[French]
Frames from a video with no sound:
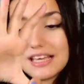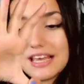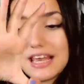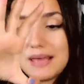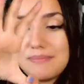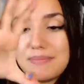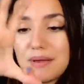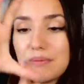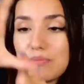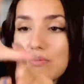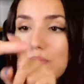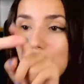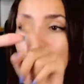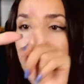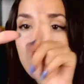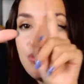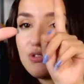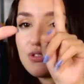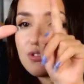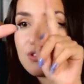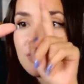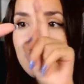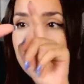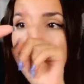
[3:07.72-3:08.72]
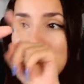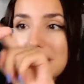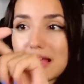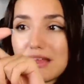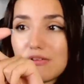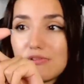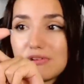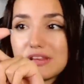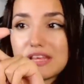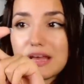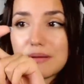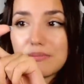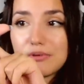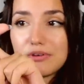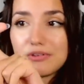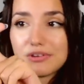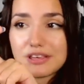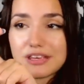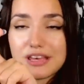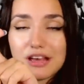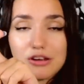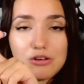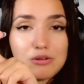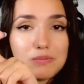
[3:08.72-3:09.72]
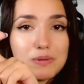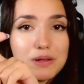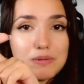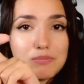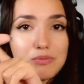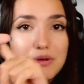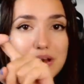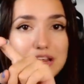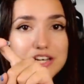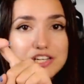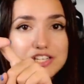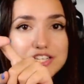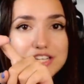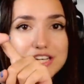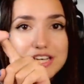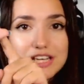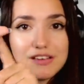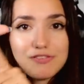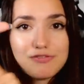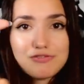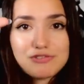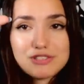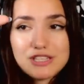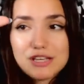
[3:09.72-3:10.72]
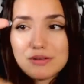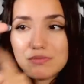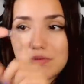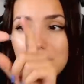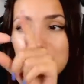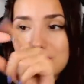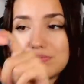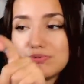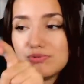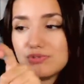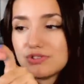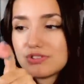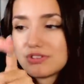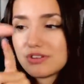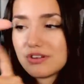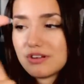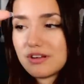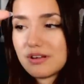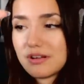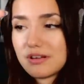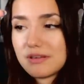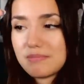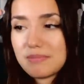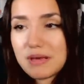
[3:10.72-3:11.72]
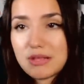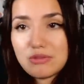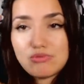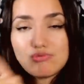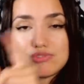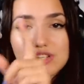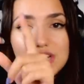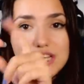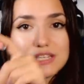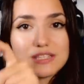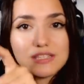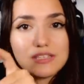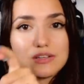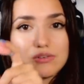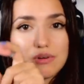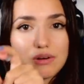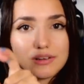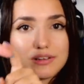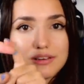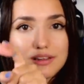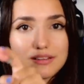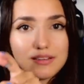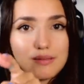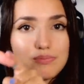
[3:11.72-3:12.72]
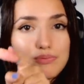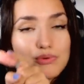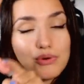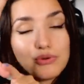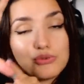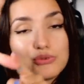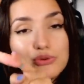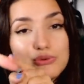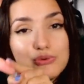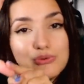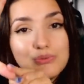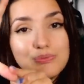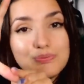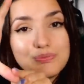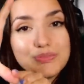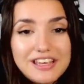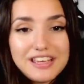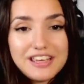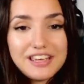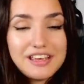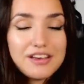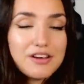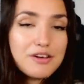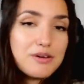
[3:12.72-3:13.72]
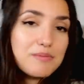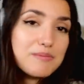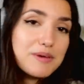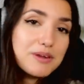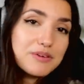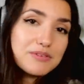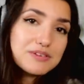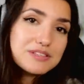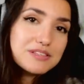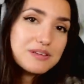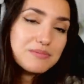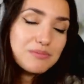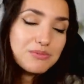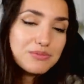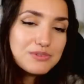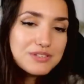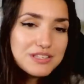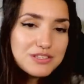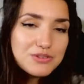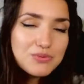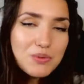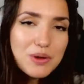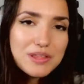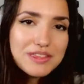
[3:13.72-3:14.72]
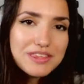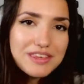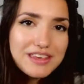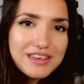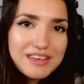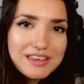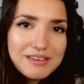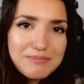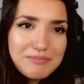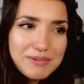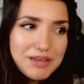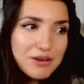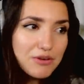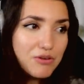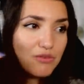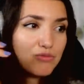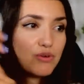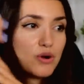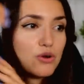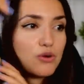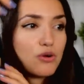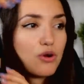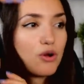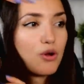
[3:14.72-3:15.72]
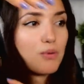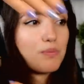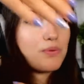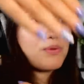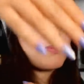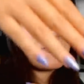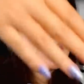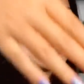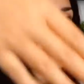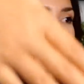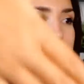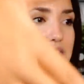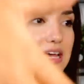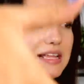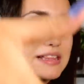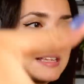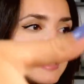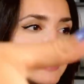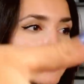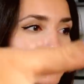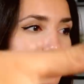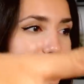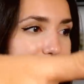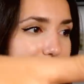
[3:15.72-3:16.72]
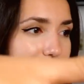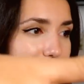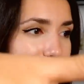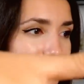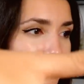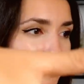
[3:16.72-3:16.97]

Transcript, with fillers: Et ben mon pouce, ben, le ligament qui a complètement lâché faisait que mon pouce ben, touchait ici quoi, il était plus retenu. Et maintenant c'est bon, c'est soigné, mais on voit encore un peu ma cicatrice.